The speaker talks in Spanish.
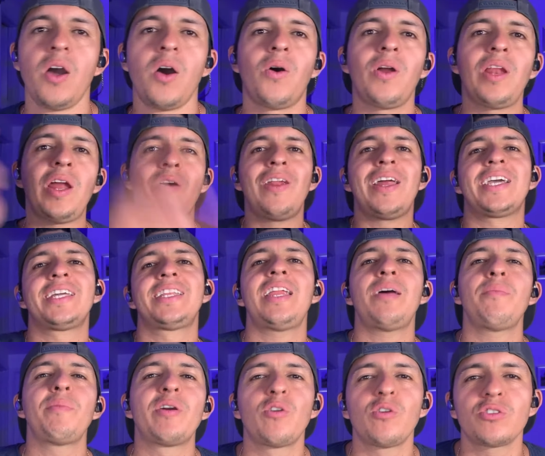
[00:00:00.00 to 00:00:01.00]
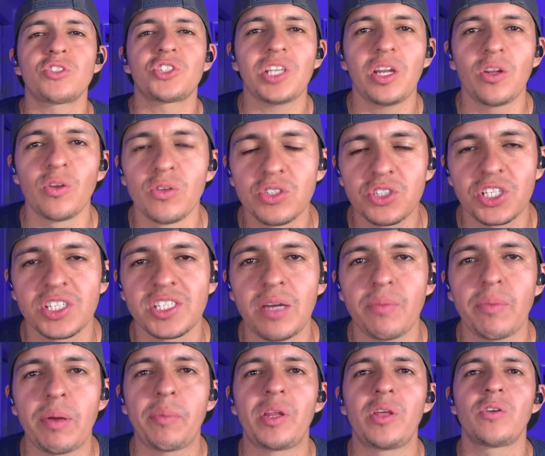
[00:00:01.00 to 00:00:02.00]
Hola, hola, ¿qué tal amigos? Saludos y
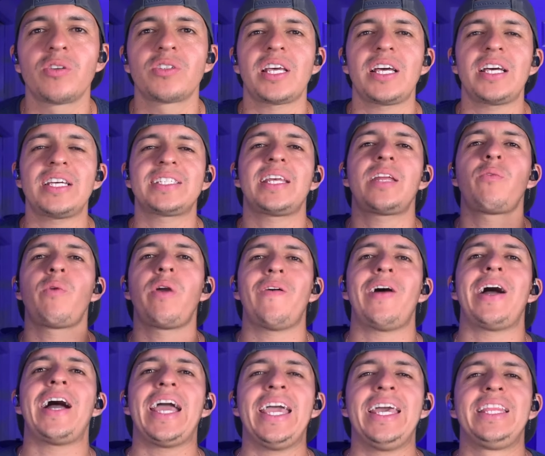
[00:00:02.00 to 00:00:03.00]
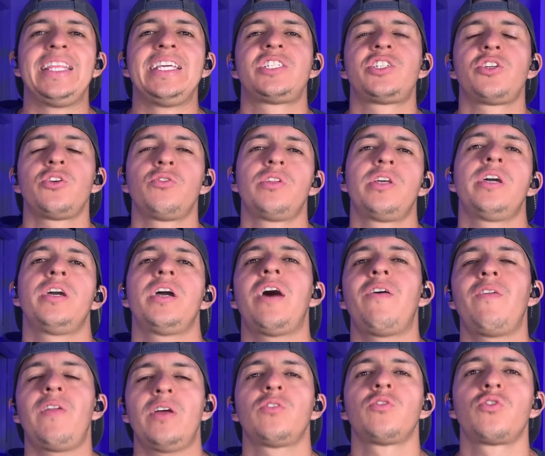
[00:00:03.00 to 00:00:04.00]
sean bienvenidos a esta nueva edición de
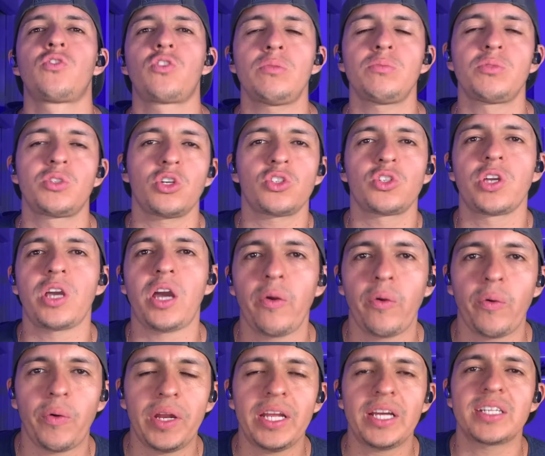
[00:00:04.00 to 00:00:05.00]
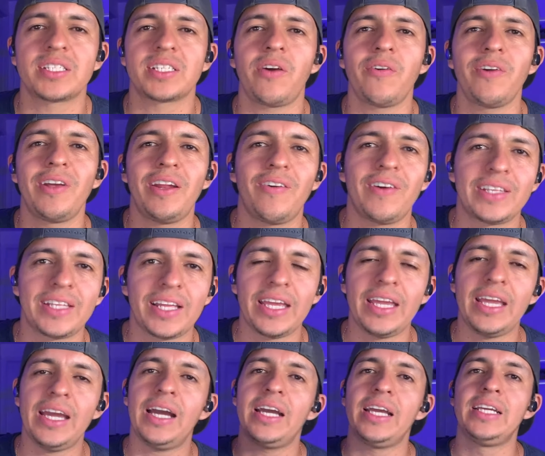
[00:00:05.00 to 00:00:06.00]
Hablando Drums. Yo soy Javi Vanegas, Javi la
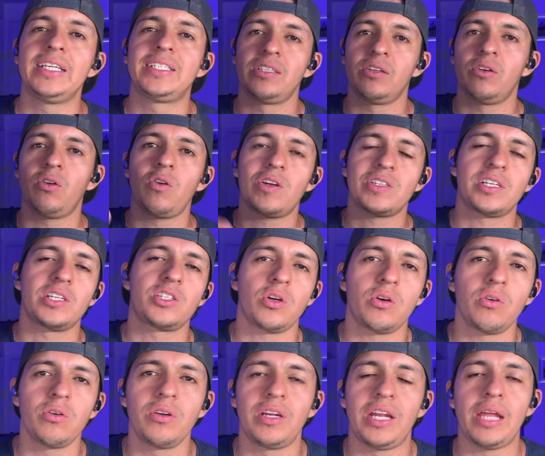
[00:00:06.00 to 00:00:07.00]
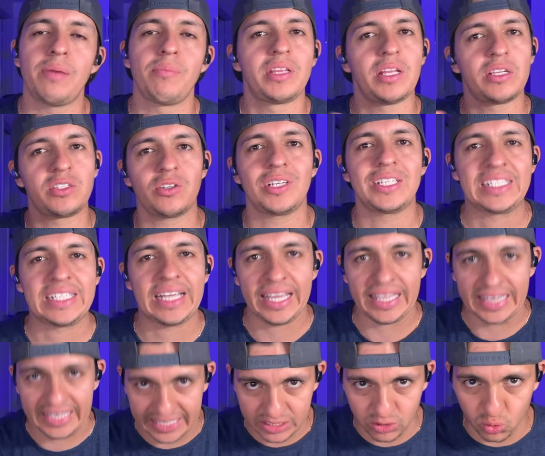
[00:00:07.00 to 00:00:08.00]
batería. Y si no lo has hecho aún, la invitación es a
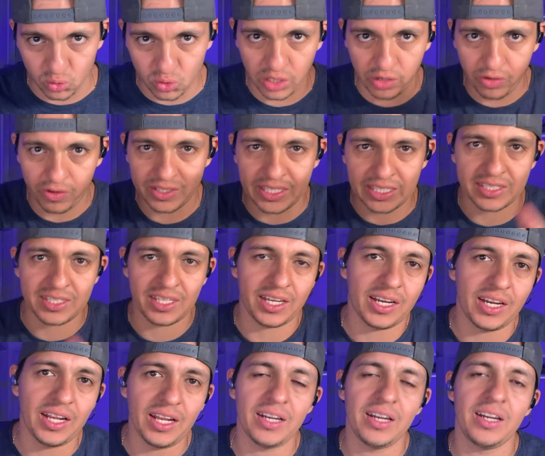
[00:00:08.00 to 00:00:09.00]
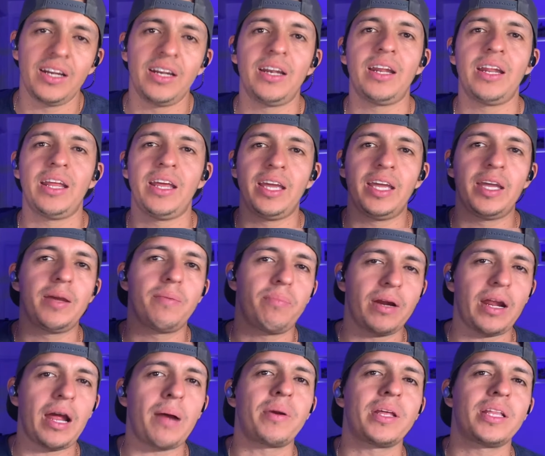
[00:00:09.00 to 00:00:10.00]
que te suscribas a este canal, le
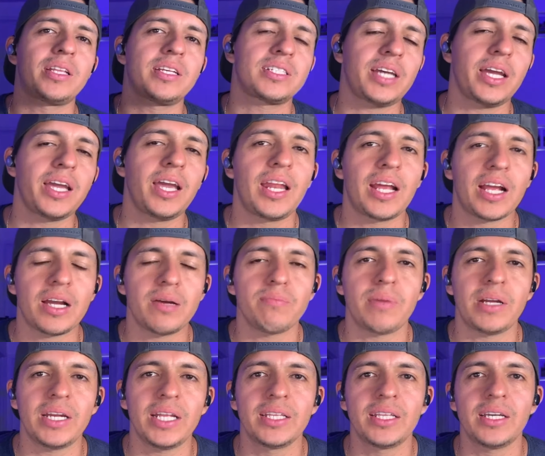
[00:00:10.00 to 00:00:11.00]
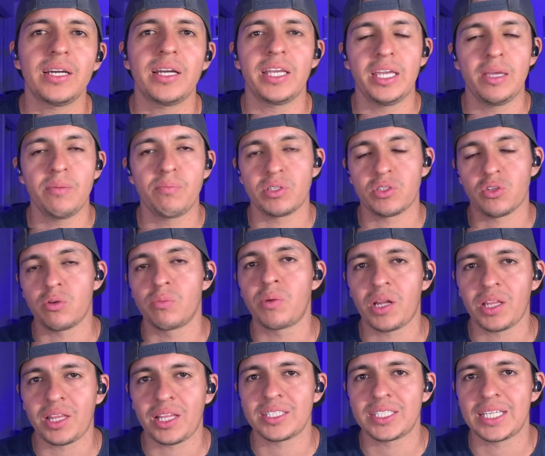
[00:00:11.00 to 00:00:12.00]
aprietes ahí a la campanita y pues
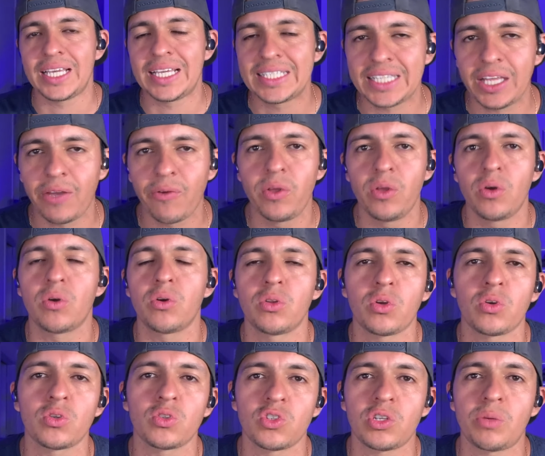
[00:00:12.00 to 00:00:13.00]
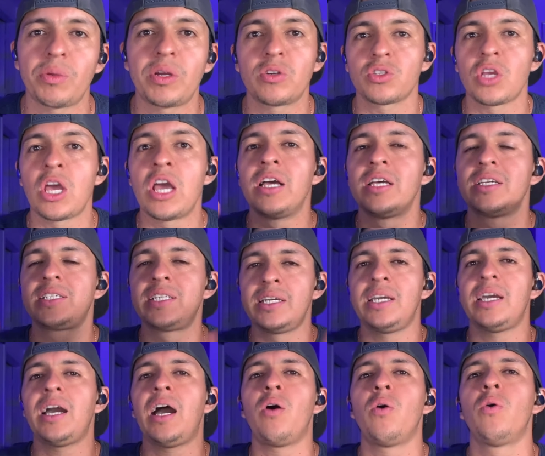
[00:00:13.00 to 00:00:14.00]
compartas este video con todos tus amigos
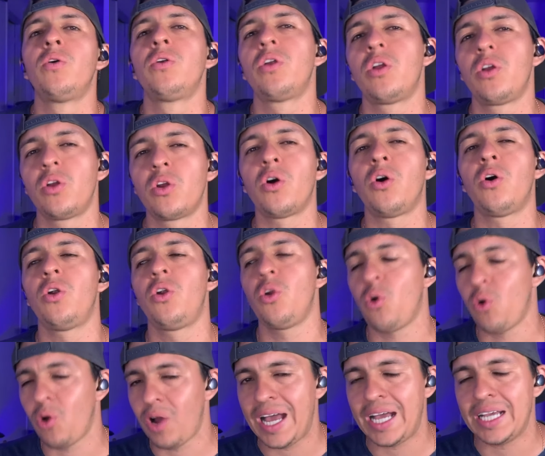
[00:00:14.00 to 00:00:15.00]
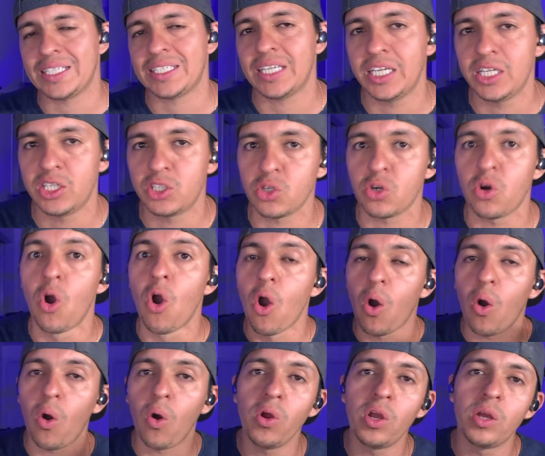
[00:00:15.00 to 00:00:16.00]
si aún no lo has hecho.
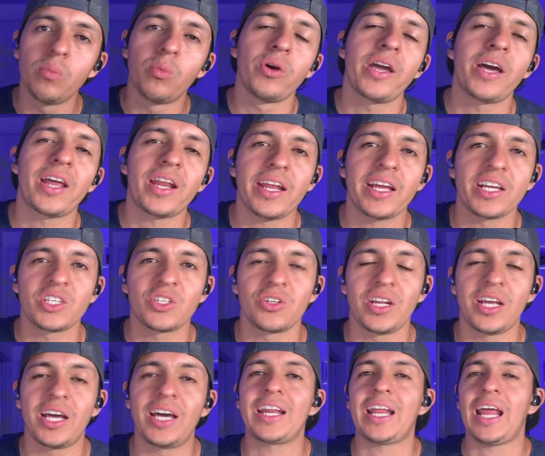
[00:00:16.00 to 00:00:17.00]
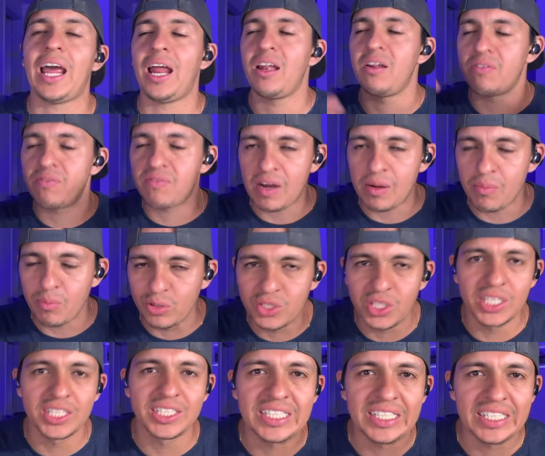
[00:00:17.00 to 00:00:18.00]
Hoy voy a reaccionar al
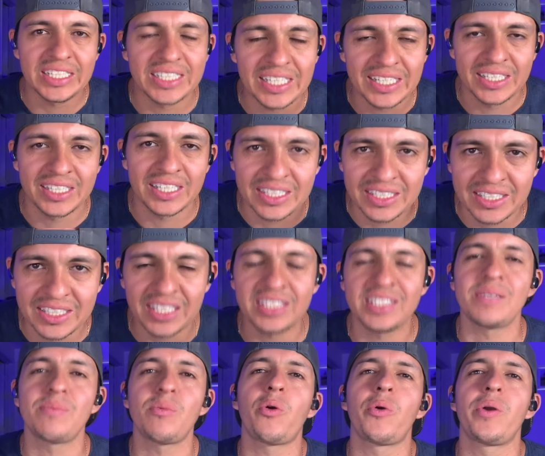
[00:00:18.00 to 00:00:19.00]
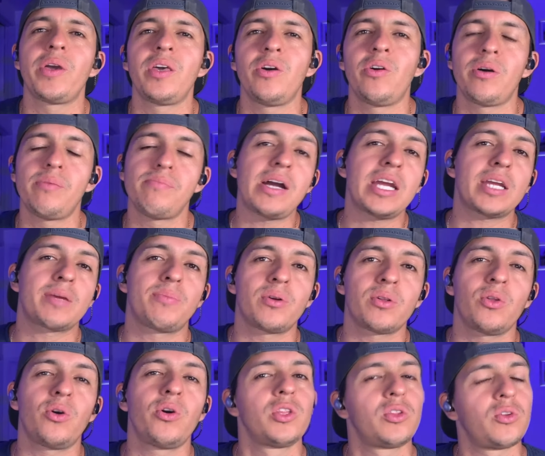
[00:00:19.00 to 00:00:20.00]
famosísimo video de Mike
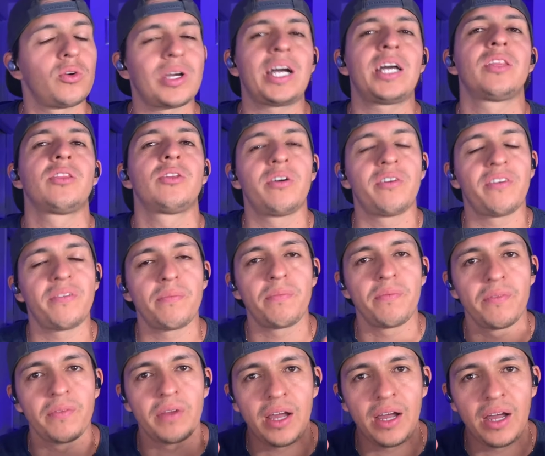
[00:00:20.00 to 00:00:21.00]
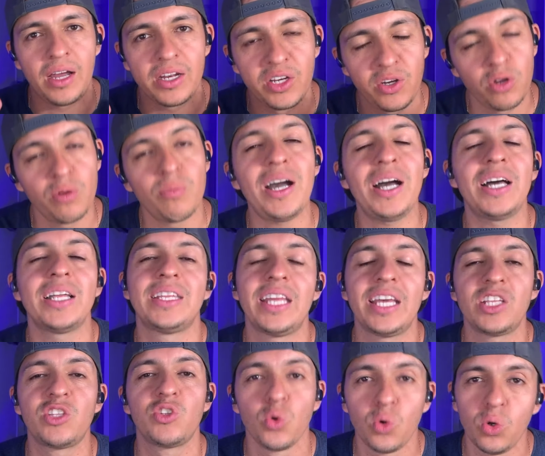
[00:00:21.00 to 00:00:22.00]
Pornoy tocando a Numa
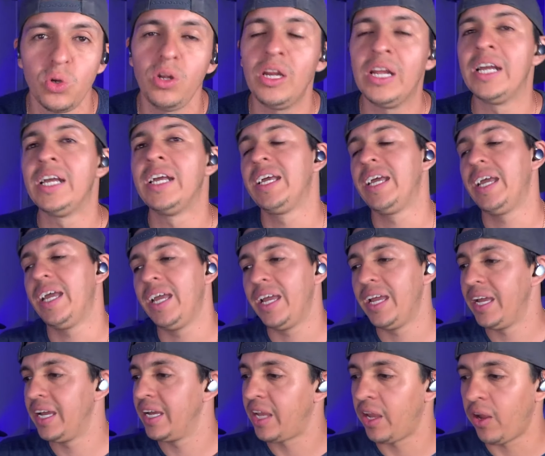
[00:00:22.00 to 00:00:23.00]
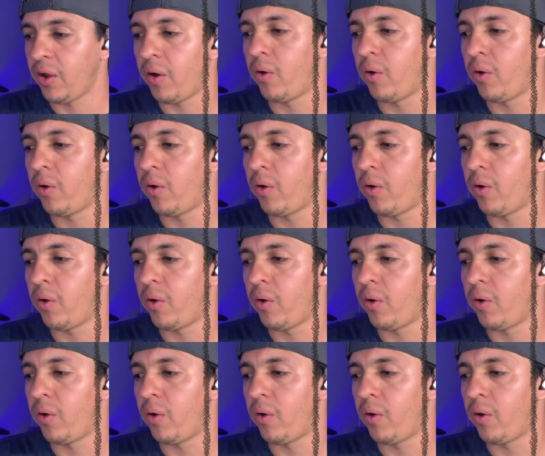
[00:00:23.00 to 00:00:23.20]
de Tool, eh, que